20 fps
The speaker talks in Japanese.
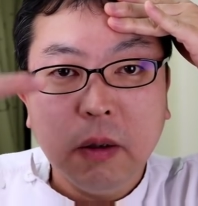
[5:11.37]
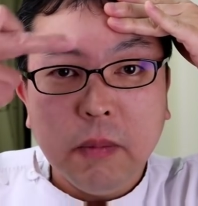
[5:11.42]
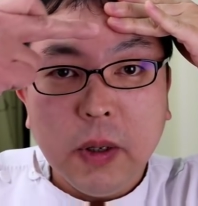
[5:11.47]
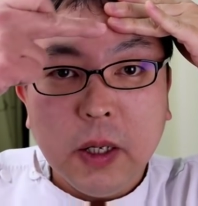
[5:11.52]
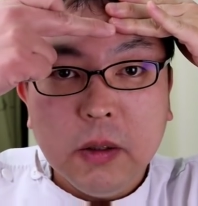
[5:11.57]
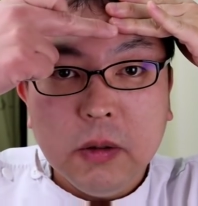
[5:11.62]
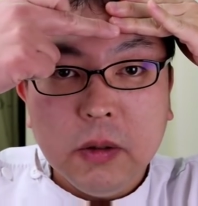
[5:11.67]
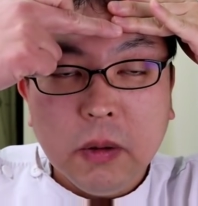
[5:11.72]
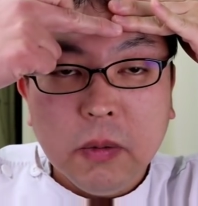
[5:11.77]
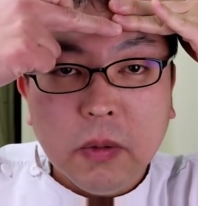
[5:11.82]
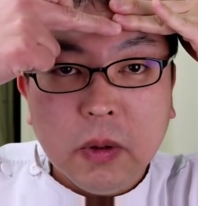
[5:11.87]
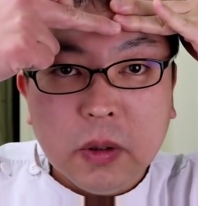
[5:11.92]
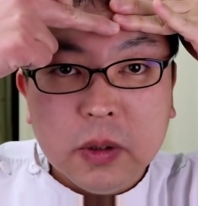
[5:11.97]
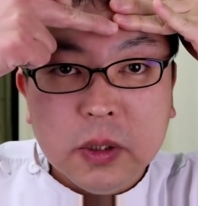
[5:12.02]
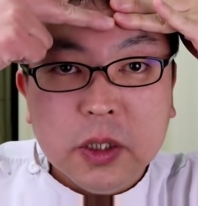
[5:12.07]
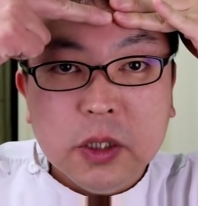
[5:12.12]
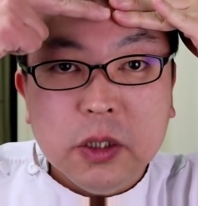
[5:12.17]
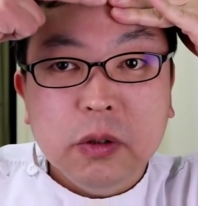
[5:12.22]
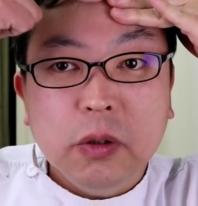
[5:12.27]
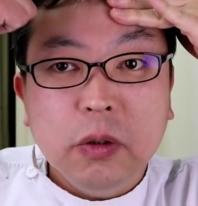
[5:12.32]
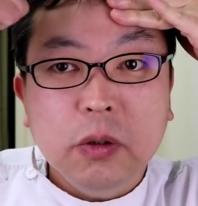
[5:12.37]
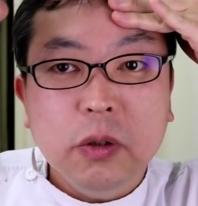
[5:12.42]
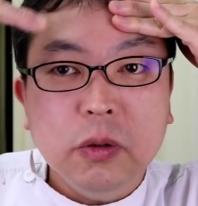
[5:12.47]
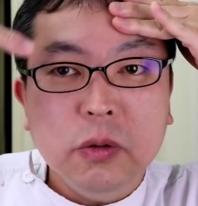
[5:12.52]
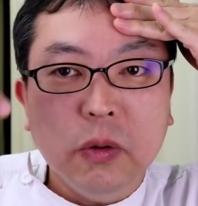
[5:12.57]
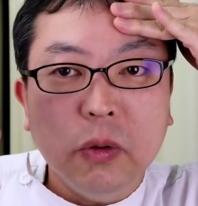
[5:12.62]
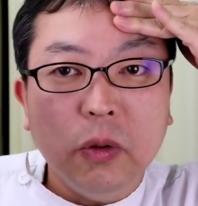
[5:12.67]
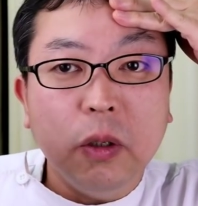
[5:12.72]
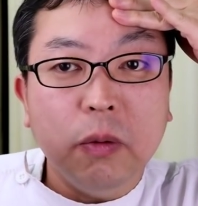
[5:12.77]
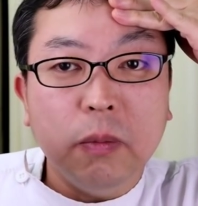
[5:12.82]
眉毛は一緒に
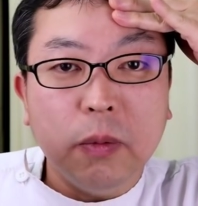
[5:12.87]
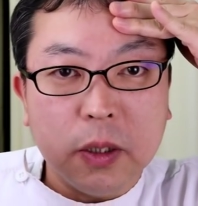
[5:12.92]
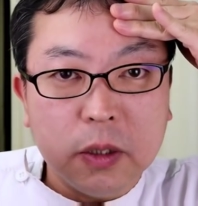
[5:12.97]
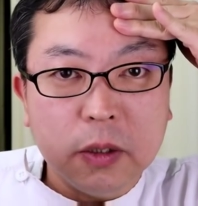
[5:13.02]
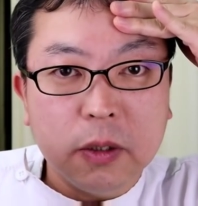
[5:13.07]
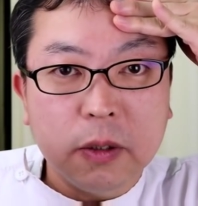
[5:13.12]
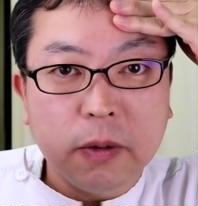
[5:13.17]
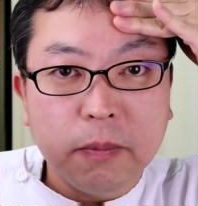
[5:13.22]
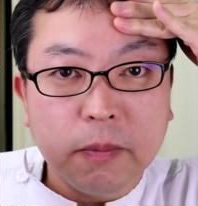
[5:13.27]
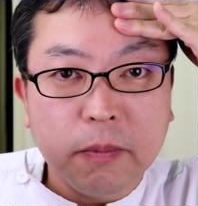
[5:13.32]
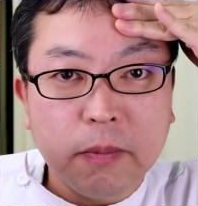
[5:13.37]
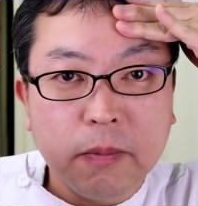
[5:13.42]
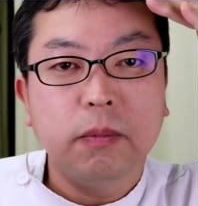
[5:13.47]
動いています。